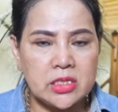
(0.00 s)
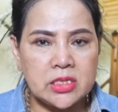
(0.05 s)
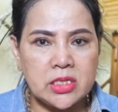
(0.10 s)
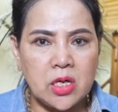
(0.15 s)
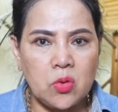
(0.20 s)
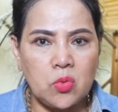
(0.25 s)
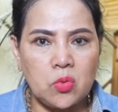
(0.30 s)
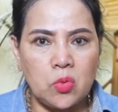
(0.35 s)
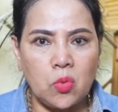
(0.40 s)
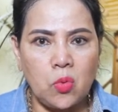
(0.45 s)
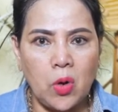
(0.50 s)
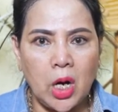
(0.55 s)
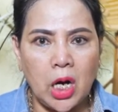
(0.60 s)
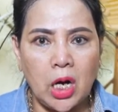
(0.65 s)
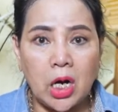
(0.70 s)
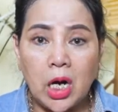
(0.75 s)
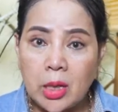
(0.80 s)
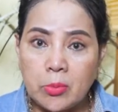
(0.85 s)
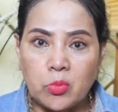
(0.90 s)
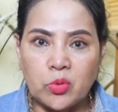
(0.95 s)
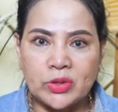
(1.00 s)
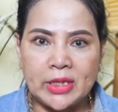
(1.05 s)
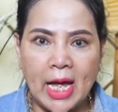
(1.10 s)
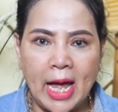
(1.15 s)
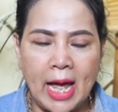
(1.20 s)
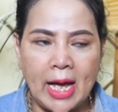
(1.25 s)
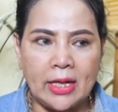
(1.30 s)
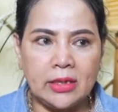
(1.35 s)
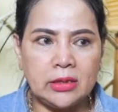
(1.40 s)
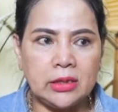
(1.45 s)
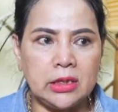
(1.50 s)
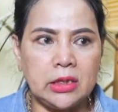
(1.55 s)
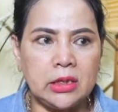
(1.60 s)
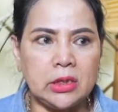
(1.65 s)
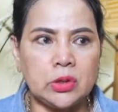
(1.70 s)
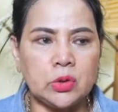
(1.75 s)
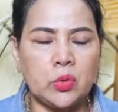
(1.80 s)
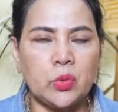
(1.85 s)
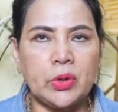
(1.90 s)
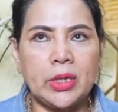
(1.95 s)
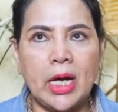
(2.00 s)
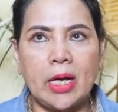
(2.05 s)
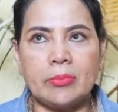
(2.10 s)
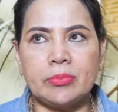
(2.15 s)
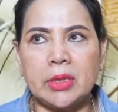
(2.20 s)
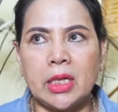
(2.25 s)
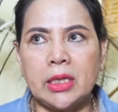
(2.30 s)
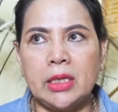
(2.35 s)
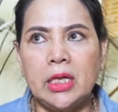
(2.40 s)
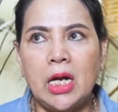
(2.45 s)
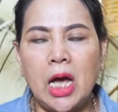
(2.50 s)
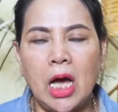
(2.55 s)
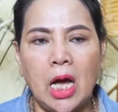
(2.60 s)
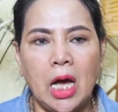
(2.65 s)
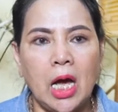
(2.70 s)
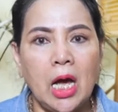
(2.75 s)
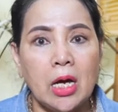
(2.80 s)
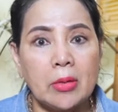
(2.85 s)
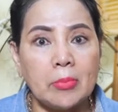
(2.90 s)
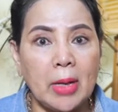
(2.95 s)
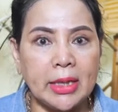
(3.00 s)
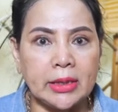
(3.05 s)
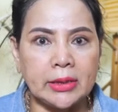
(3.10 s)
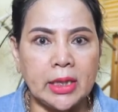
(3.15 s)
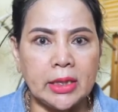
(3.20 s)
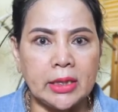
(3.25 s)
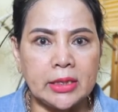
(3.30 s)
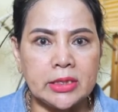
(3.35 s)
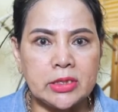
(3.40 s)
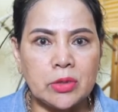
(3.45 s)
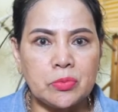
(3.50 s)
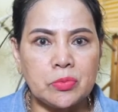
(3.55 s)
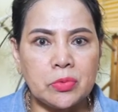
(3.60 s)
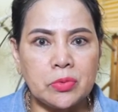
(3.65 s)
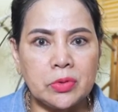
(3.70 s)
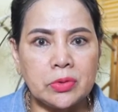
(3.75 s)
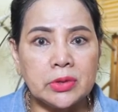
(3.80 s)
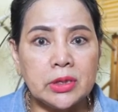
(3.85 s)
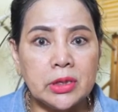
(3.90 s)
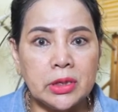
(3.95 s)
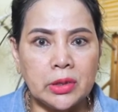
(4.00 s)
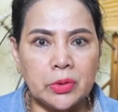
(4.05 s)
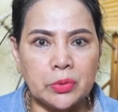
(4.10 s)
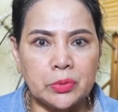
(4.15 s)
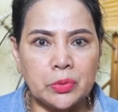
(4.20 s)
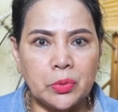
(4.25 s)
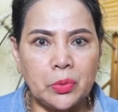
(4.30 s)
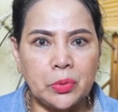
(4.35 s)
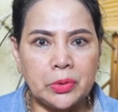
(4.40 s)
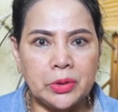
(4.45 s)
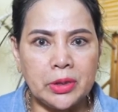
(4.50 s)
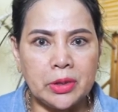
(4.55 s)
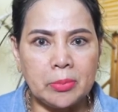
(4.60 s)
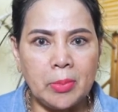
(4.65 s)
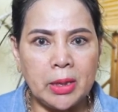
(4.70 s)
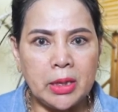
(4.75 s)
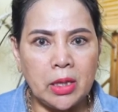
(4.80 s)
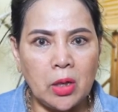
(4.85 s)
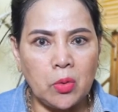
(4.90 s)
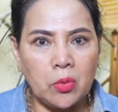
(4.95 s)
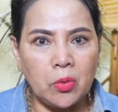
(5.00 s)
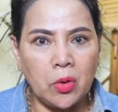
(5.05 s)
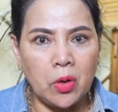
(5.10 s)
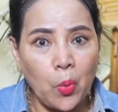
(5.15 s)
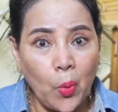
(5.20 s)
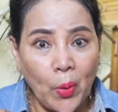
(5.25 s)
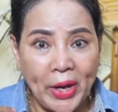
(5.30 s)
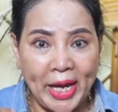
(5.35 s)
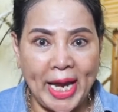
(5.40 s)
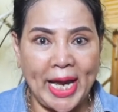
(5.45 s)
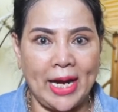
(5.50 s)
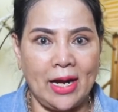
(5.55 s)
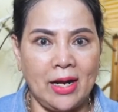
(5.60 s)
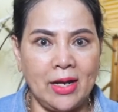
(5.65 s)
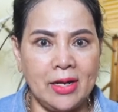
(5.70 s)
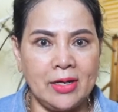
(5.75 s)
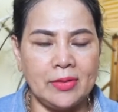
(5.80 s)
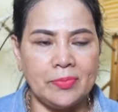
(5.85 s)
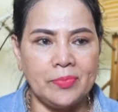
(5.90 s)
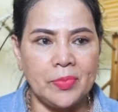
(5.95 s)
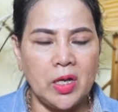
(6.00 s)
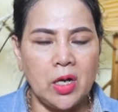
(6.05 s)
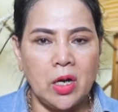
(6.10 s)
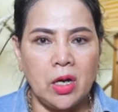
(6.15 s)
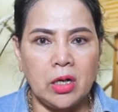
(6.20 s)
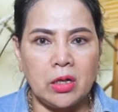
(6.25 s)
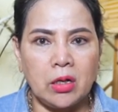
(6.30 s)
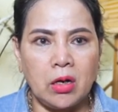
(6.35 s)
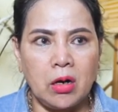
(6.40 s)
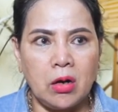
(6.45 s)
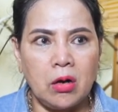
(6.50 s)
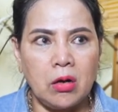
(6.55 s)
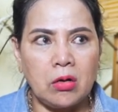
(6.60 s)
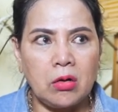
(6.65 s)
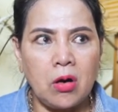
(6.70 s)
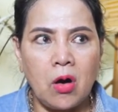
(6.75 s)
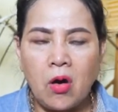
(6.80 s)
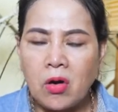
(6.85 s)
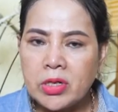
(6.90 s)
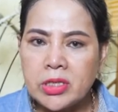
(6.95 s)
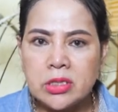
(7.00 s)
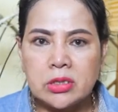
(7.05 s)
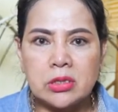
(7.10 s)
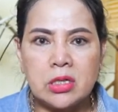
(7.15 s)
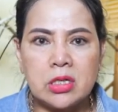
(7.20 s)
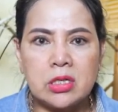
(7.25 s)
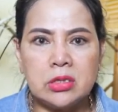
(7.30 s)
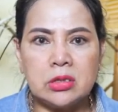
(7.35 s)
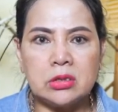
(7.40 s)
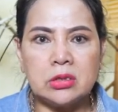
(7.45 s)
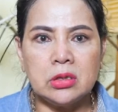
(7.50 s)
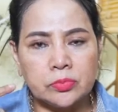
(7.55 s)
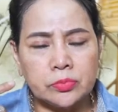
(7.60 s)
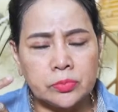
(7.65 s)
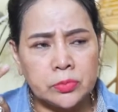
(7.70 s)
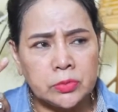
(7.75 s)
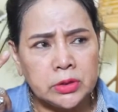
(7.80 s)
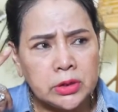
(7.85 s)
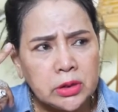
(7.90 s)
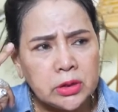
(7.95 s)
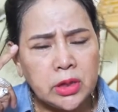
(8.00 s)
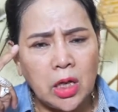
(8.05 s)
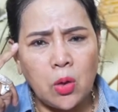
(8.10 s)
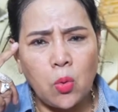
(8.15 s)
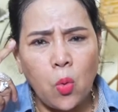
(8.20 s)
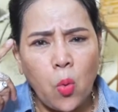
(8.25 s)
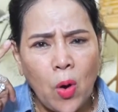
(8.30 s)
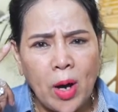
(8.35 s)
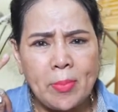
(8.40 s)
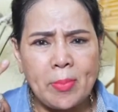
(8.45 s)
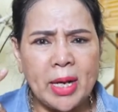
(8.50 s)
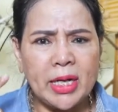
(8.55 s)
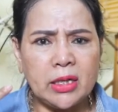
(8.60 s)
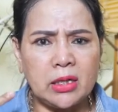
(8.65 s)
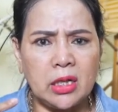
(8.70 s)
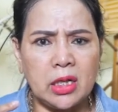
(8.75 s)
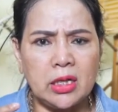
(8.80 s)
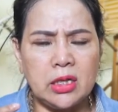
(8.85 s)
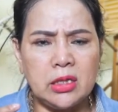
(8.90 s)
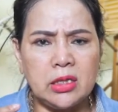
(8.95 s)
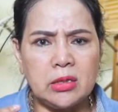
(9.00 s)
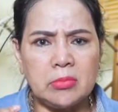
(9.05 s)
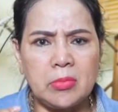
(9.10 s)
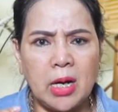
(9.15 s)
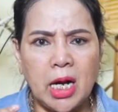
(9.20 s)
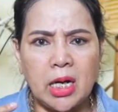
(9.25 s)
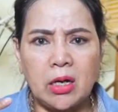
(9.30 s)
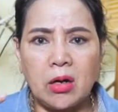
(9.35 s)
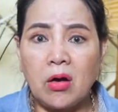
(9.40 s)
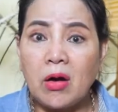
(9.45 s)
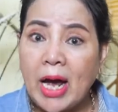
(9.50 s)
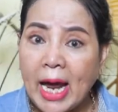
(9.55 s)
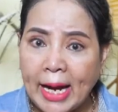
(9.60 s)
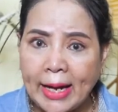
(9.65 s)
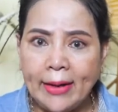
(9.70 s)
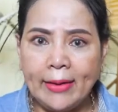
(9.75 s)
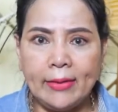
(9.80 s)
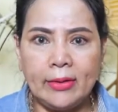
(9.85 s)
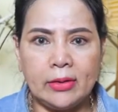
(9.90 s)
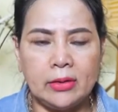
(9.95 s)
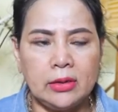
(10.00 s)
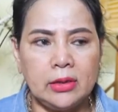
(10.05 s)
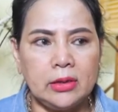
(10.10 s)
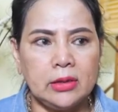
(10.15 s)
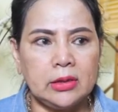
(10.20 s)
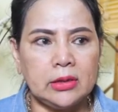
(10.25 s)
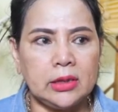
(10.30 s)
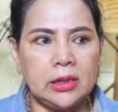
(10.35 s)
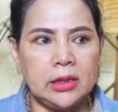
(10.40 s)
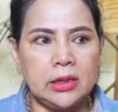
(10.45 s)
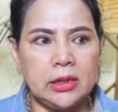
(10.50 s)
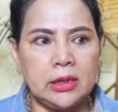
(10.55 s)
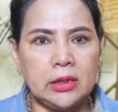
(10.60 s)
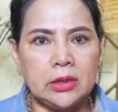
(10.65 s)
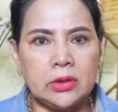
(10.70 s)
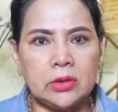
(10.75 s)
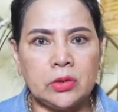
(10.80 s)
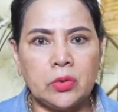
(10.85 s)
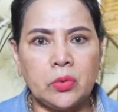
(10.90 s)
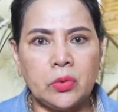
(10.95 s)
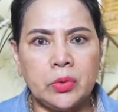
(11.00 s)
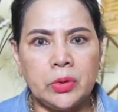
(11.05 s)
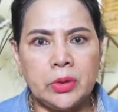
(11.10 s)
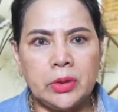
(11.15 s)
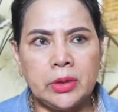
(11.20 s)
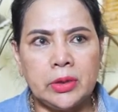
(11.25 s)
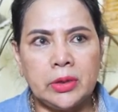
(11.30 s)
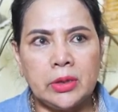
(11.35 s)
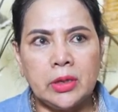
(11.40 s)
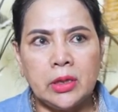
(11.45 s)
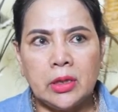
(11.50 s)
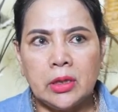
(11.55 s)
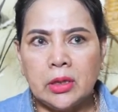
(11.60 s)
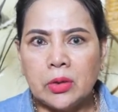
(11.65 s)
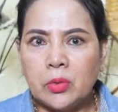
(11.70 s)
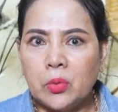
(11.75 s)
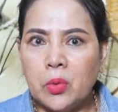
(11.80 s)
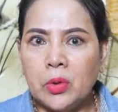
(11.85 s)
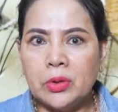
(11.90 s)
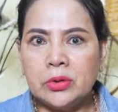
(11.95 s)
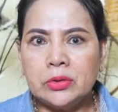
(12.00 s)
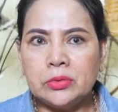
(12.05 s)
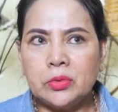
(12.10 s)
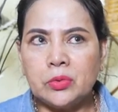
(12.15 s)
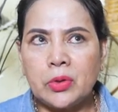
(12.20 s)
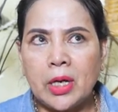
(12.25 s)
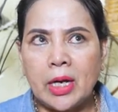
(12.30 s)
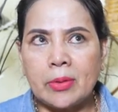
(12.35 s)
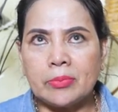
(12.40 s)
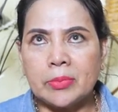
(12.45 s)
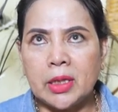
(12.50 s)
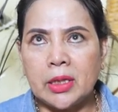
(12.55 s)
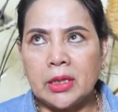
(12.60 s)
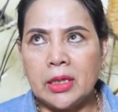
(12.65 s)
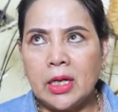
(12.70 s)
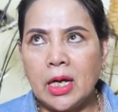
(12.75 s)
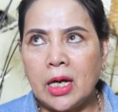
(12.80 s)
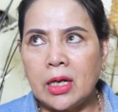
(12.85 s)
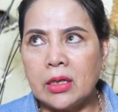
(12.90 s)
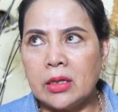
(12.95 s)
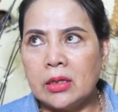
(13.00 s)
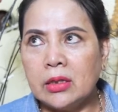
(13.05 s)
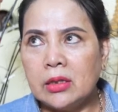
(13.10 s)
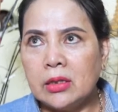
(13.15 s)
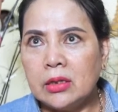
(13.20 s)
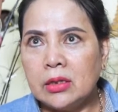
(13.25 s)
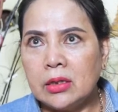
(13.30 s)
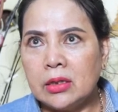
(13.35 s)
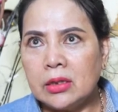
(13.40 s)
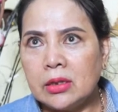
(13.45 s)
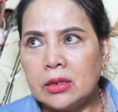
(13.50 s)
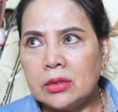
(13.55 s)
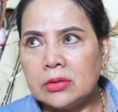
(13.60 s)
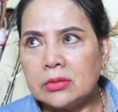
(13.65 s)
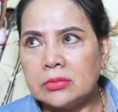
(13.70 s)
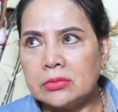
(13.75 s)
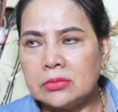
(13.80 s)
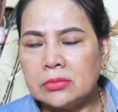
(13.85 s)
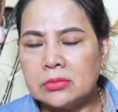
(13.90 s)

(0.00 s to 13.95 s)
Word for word: sau độ khoảng gần một tháng thì tôi cảm thấy là bệnh tình trong con người của tôi thì bắt đầu nó khỏe hẳn lên nó có những cơn nhức đầu hoa mắt đấy nhưng mà nó ngắn thì tôi uống tôi cảm thấy là uh,